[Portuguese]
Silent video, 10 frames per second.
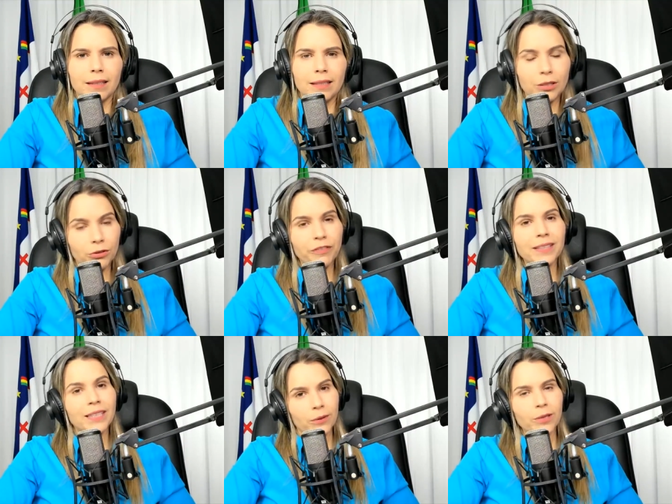E eu tô
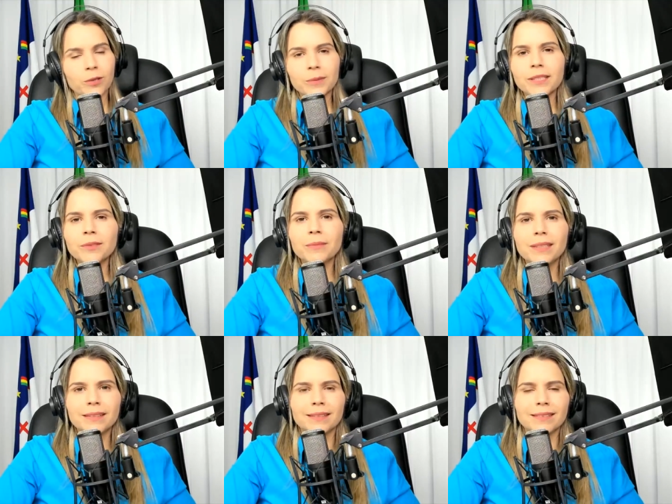falando agora como ser
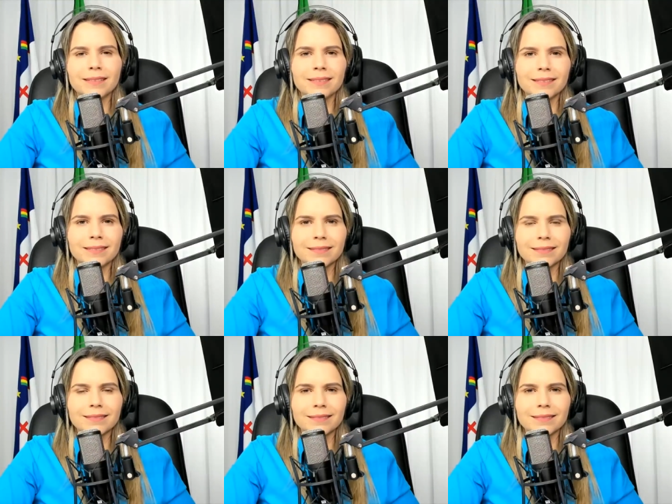humano.
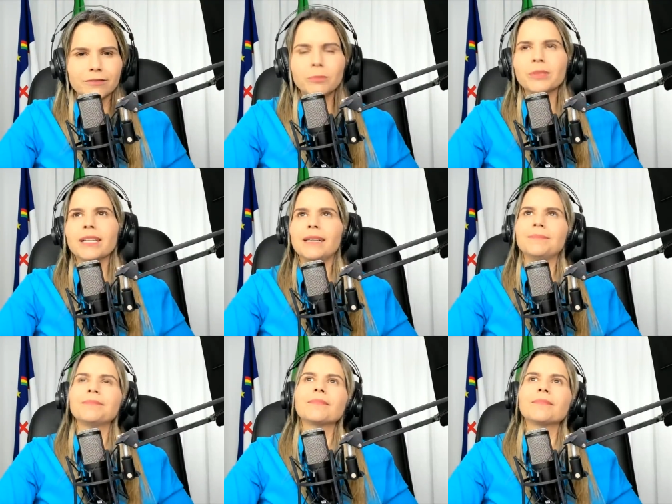Vamos lá.